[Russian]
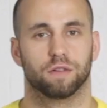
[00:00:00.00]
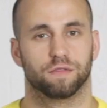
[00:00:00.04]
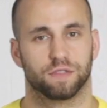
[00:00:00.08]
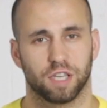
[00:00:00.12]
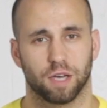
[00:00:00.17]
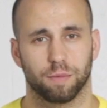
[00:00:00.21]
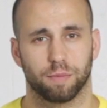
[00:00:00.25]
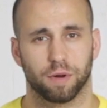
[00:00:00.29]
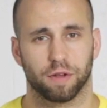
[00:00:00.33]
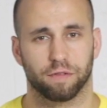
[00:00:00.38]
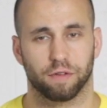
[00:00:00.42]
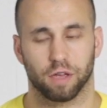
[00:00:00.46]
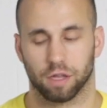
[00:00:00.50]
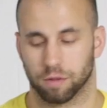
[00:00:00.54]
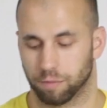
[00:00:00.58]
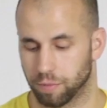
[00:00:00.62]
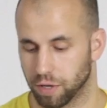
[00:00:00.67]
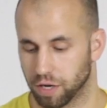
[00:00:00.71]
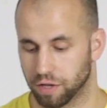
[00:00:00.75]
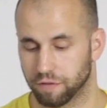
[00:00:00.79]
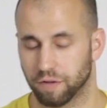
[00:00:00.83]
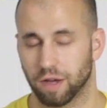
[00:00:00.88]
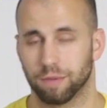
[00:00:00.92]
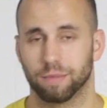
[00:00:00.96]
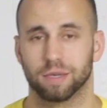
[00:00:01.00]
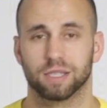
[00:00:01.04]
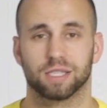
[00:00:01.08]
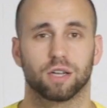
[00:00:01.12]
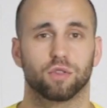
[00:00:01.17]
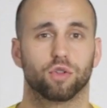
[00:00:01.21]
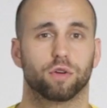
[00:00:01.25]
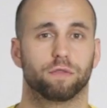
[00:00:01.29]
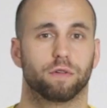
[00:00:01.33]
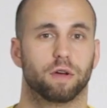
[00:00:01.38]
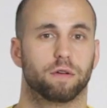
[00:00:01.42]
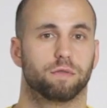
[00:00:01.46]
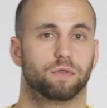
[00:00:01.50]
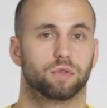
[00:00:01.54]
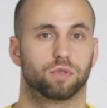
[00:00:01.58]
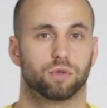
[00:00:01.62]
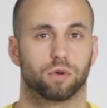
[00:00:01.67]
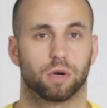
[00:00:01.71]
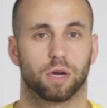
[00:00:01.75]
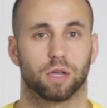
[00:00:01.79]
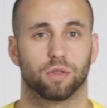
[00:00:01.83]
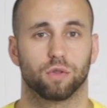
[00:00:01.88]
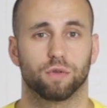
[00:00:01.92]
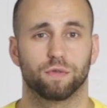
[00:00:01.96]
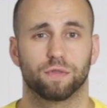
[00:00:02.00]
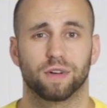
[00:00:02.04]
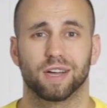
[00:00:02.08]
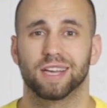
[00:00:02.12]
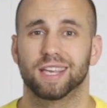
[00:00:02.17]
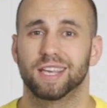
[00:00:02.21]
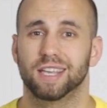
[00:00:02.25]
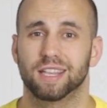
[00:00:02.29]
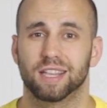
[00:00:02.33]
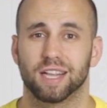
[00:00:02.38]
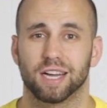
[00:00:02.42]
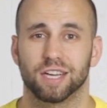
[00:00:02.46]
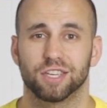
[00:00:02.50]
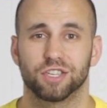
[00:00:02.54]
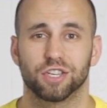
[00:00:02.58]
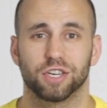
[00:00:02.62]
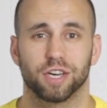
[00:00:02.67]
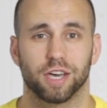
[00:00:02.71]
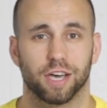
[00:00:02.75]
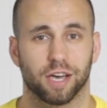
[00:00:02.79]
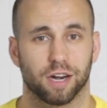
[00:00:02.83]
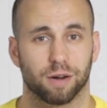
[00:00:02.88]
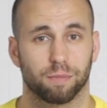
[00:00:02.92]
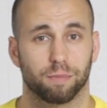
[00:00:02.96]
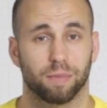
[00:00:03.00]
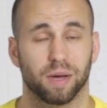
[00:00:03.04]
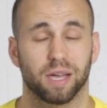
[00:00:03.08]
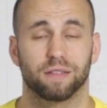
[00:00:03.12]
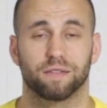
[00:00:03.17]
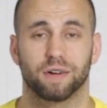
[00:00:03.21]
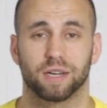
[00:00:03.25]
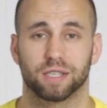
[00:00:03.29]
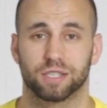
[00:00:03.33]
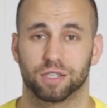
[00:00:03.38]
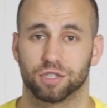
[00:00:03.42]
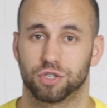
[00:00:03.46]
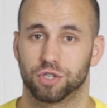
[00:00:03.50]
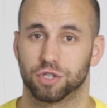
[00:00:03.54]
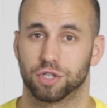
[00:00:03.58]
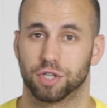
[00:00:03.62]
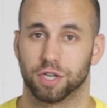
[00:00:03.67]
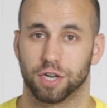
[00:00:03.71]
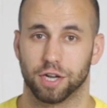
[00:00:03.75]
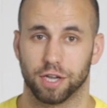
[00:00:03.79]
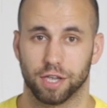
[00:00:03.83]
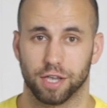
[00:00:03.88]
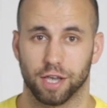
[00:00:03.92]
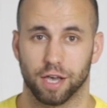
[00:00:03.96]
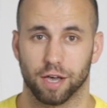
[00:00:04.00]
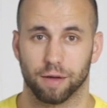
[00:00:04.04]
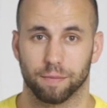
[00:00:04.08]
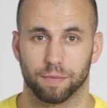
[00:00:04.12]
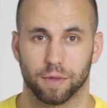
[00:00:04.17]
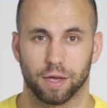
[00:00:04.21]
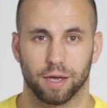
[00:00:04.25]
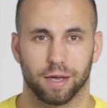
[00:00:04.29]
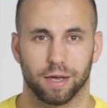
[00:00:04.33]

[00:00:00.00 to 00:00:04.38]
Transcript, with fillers: Всем привет! Перед вами садовая воздуходувка Hitachi RB24E.